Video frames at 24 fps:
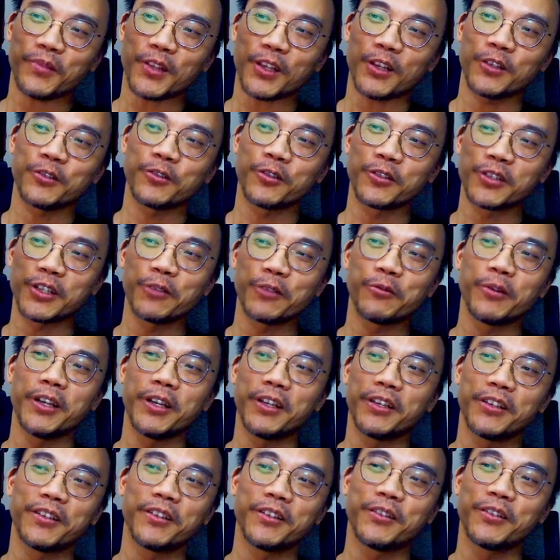就这
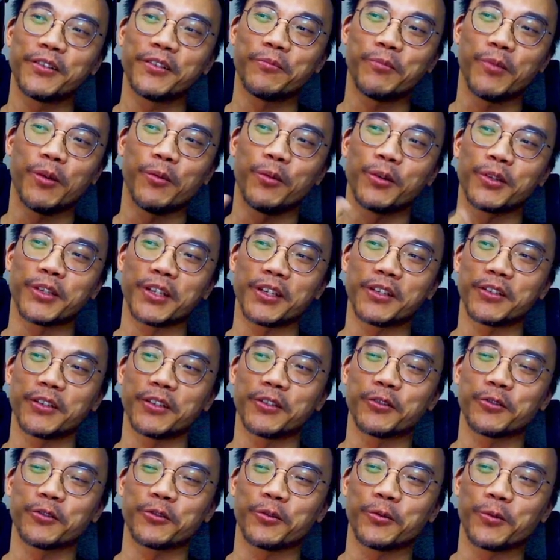位某某先生
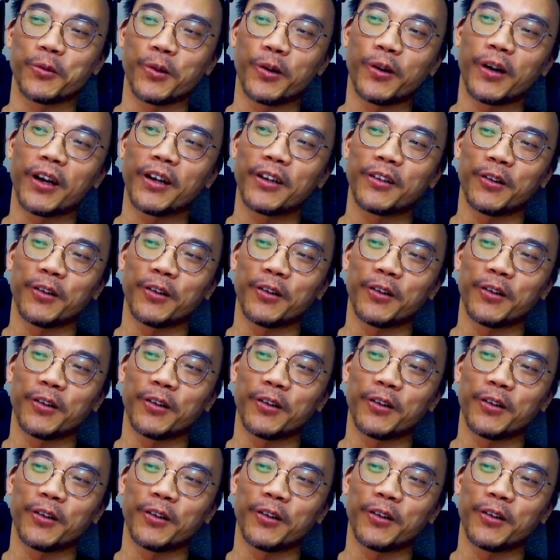就是我啊！